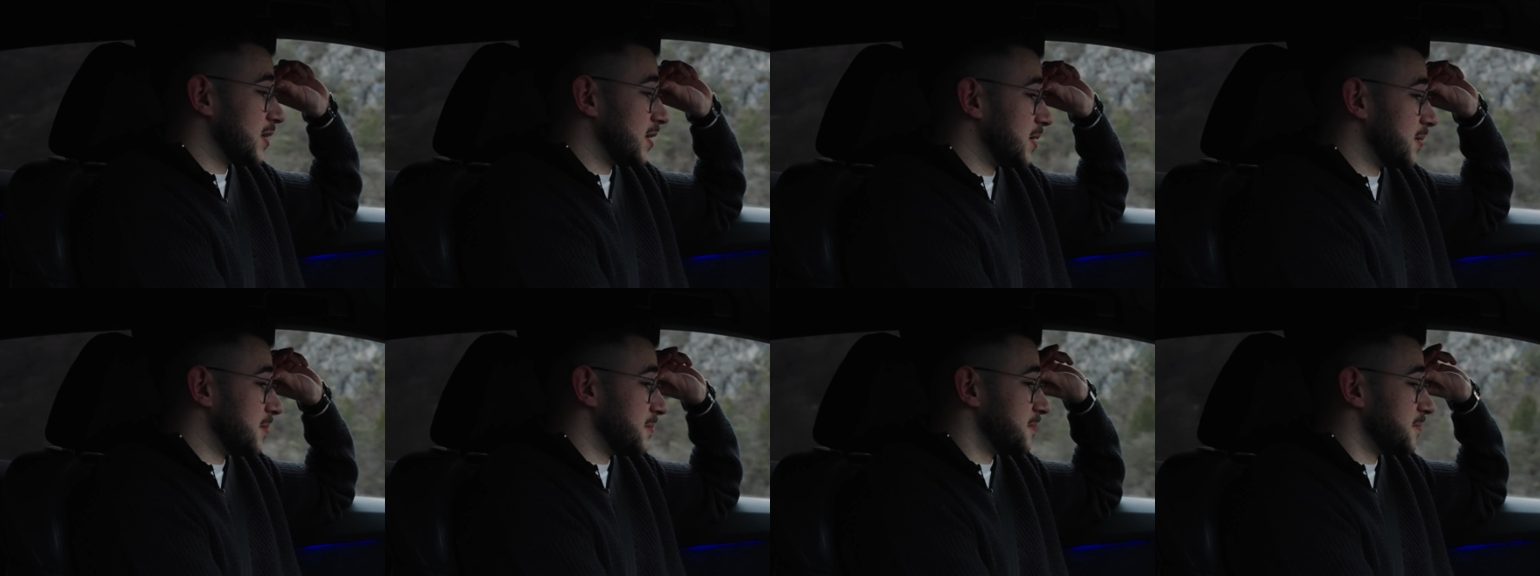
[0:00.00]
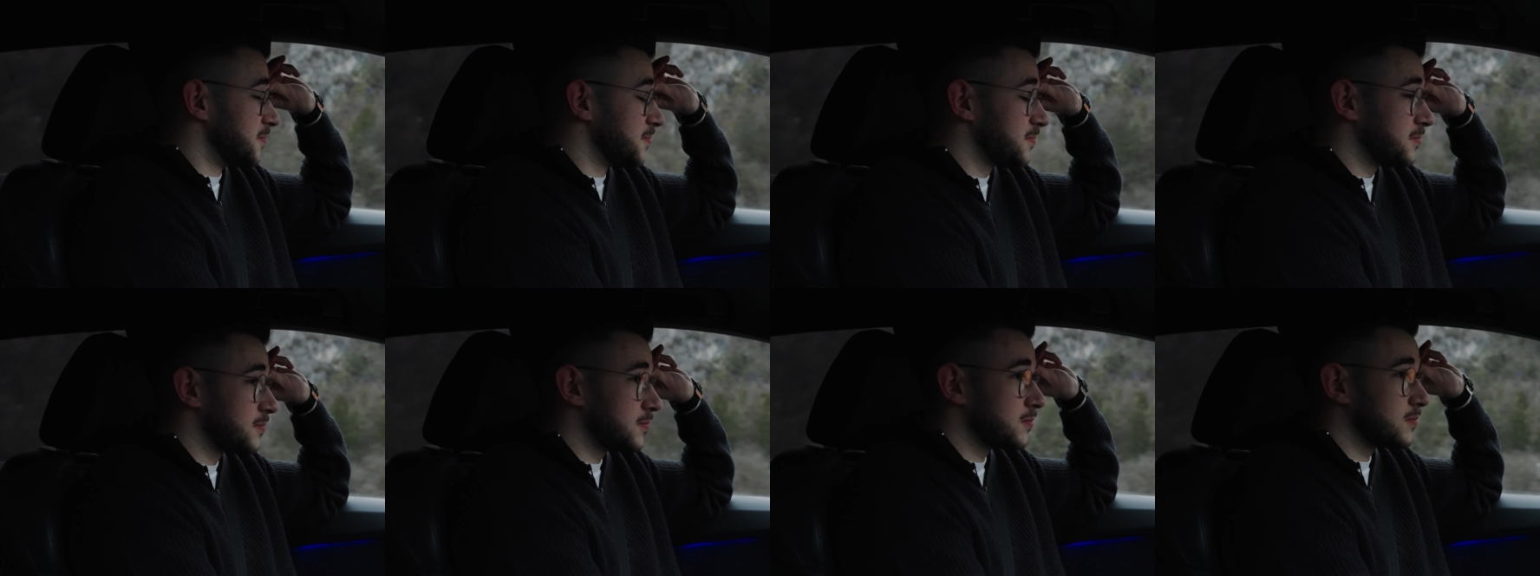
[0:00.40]
Ähm,
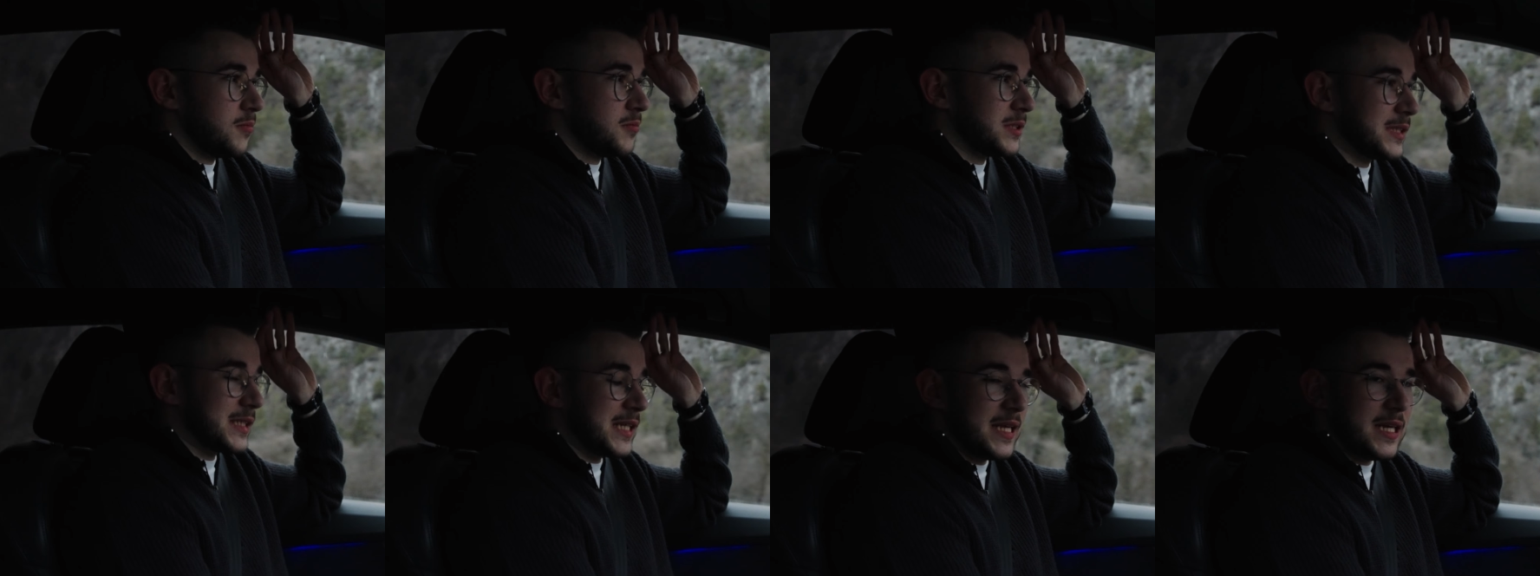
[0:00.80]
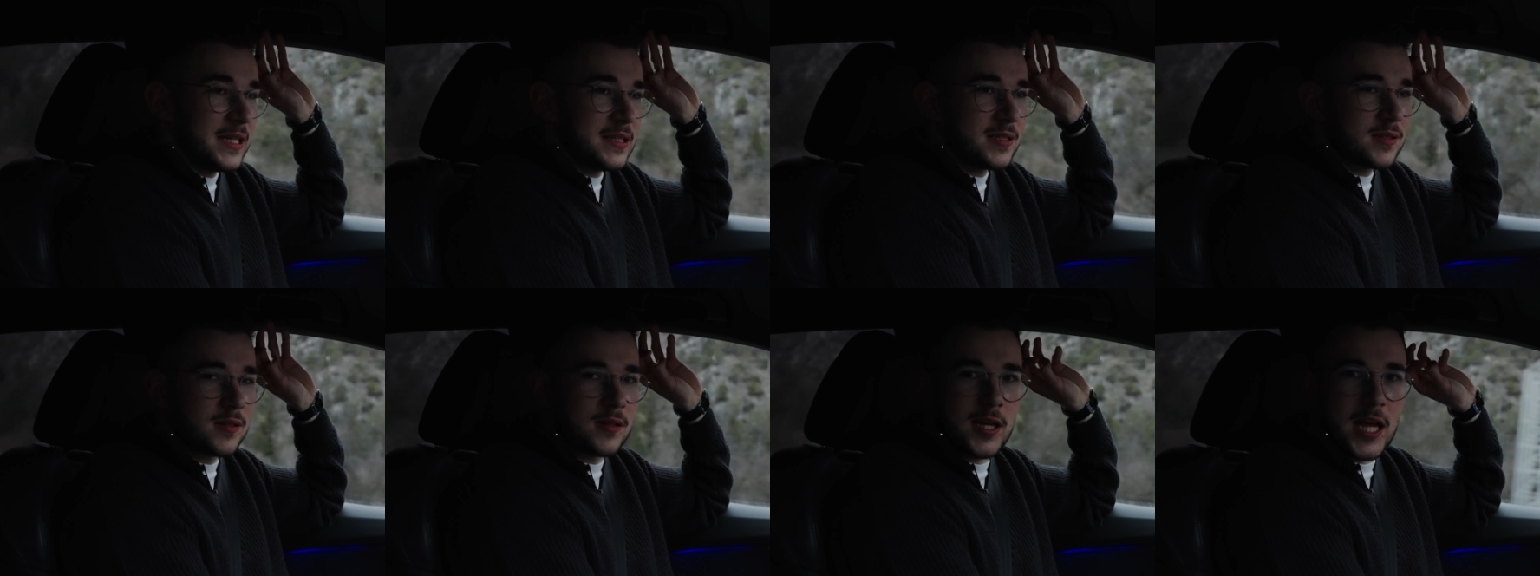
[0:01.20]
Kleiner
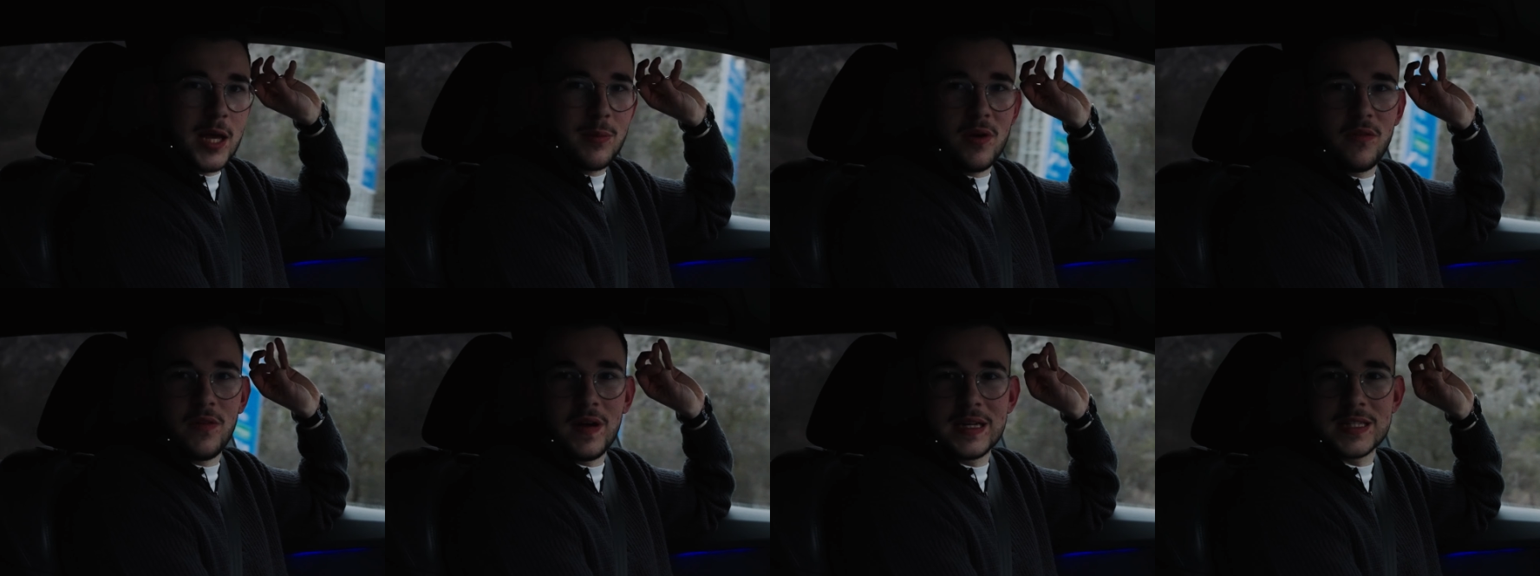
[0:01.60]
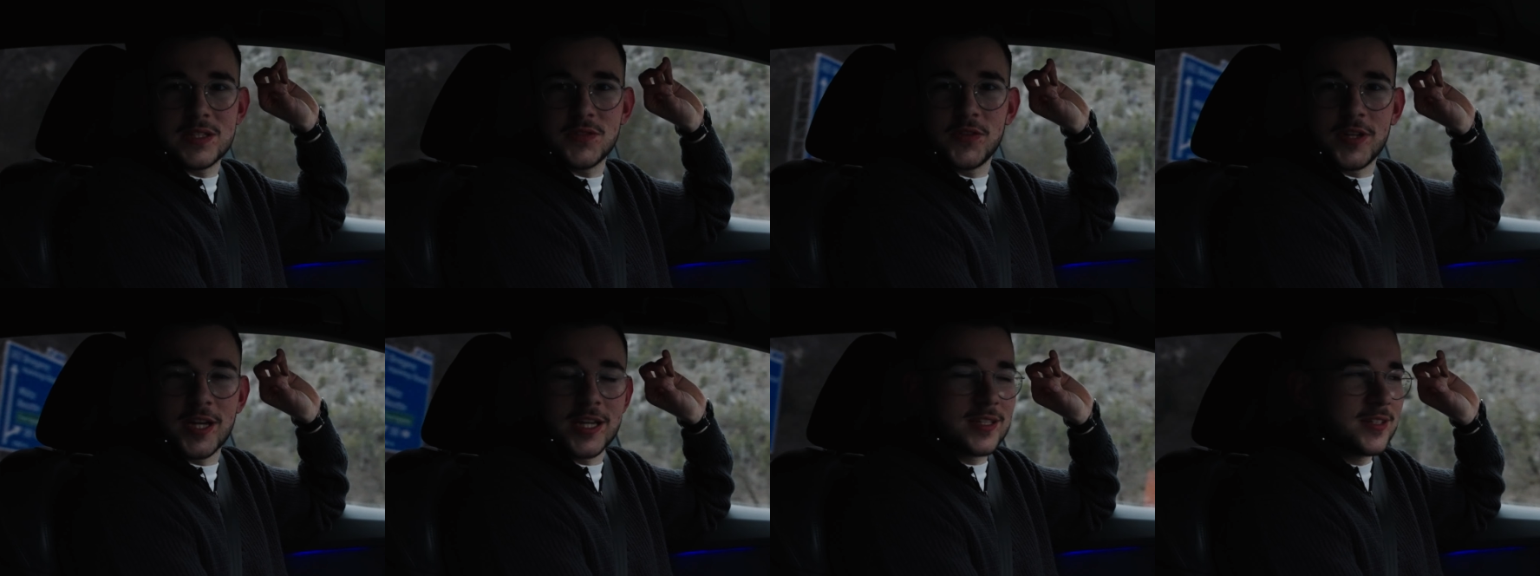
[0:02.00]
Disclaimer war
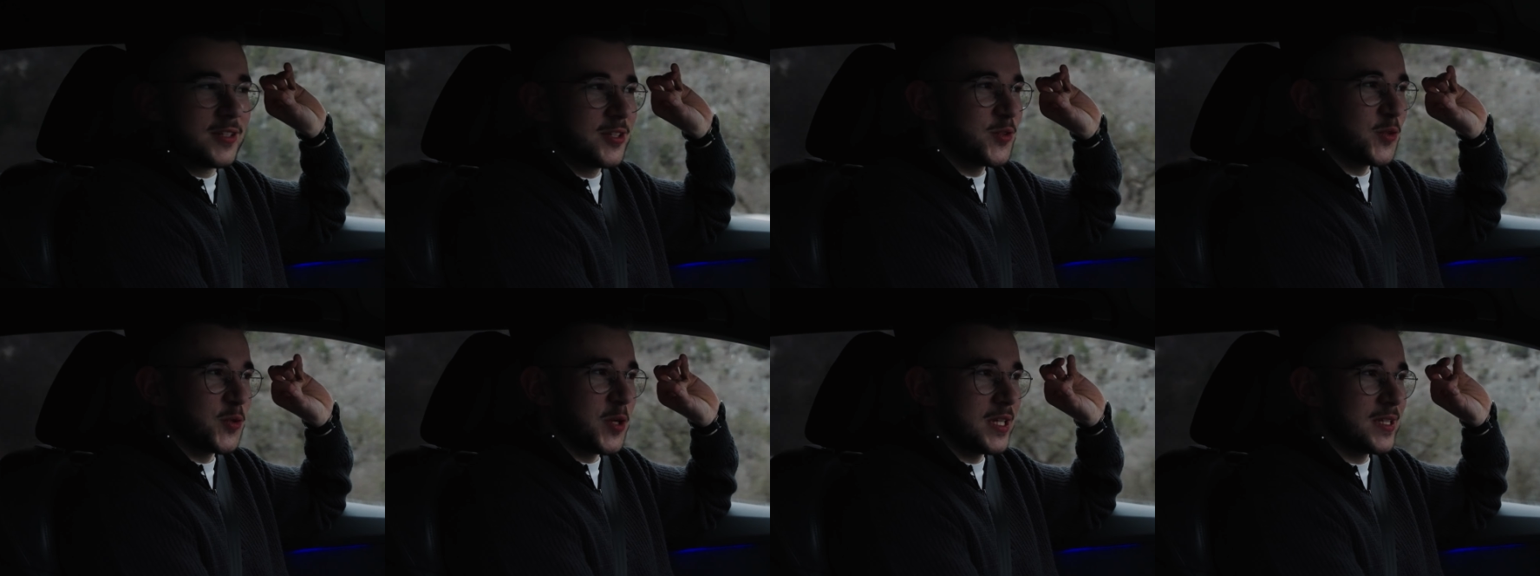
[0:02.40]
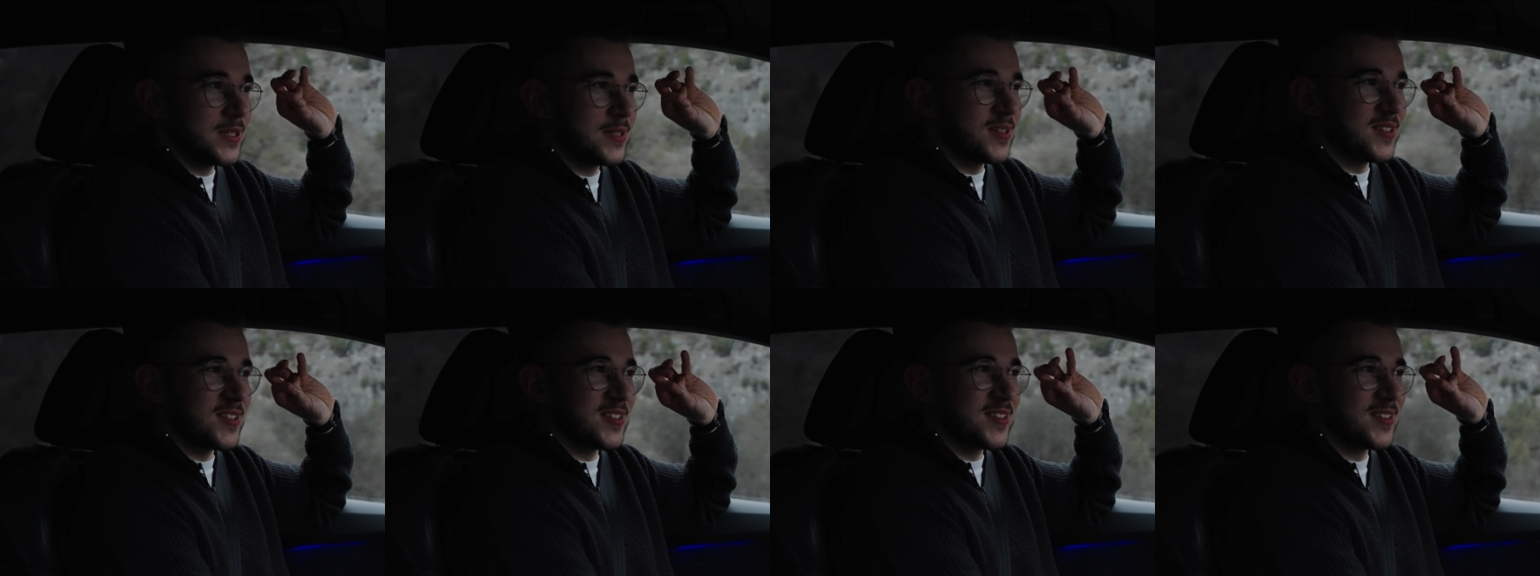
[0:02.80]
jetzt vielleicht nicht so
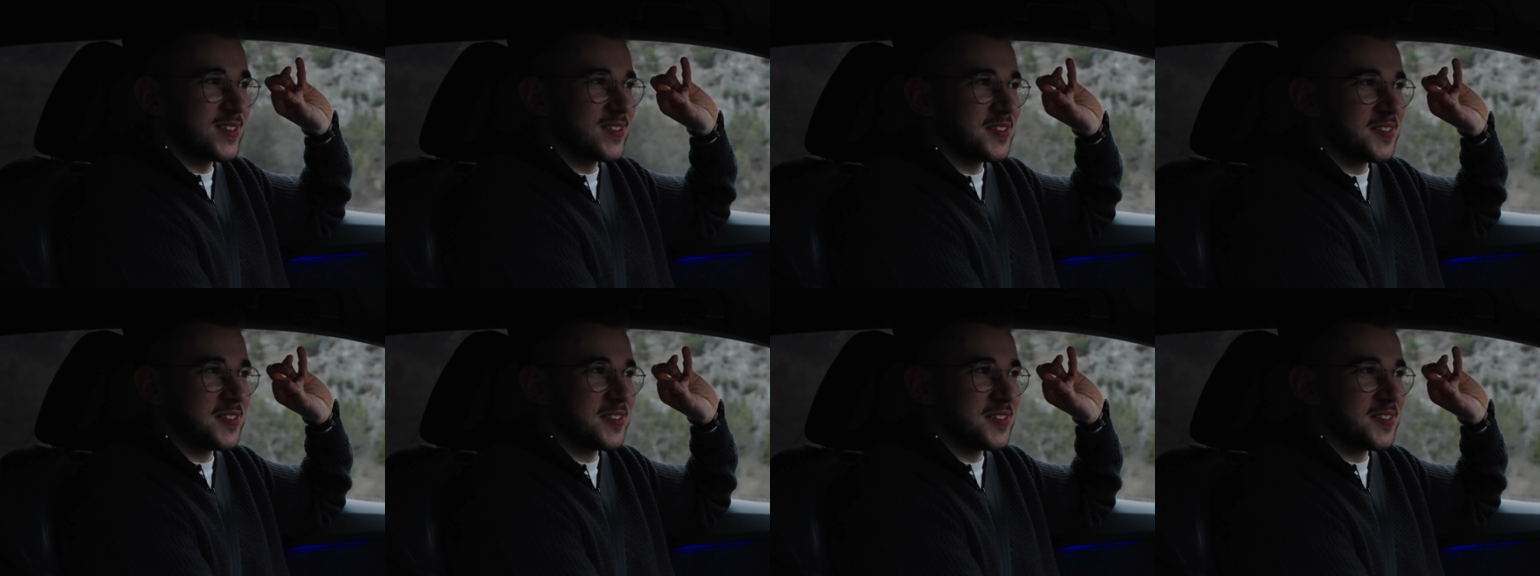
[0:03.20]
ganz das,